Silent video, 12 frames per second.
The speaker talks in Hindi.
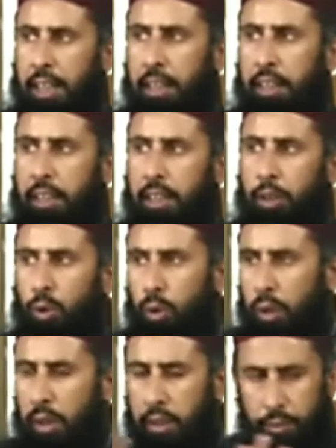है तो
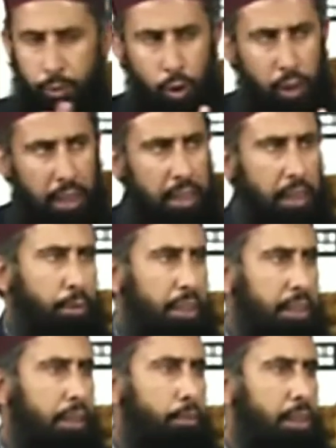फुका कराम
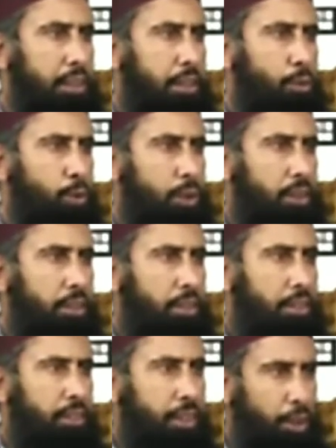कहते हैं नमाज नहीं
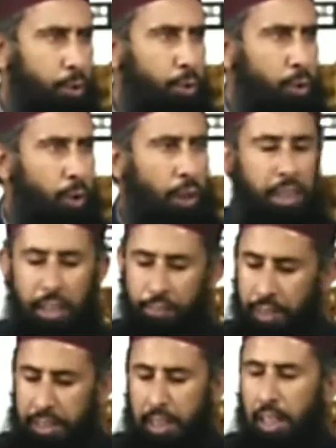हो क्यों कि
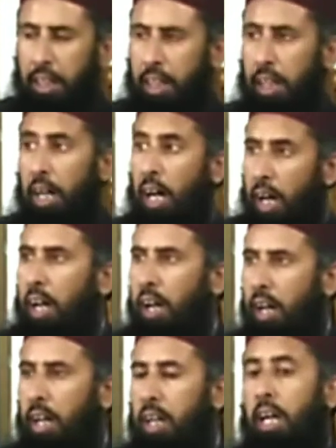फासला आ गया
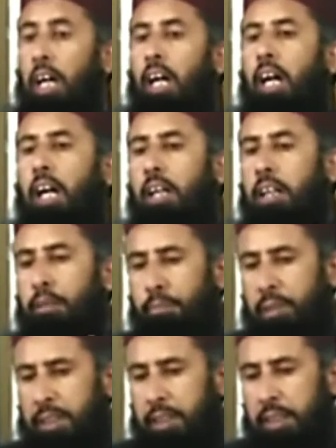हाँ अगर
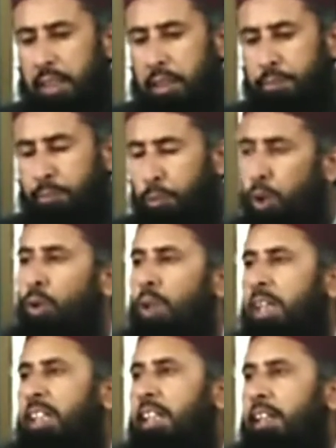मस्जिद पुर हो
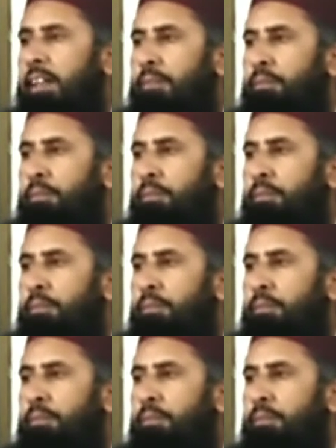गई है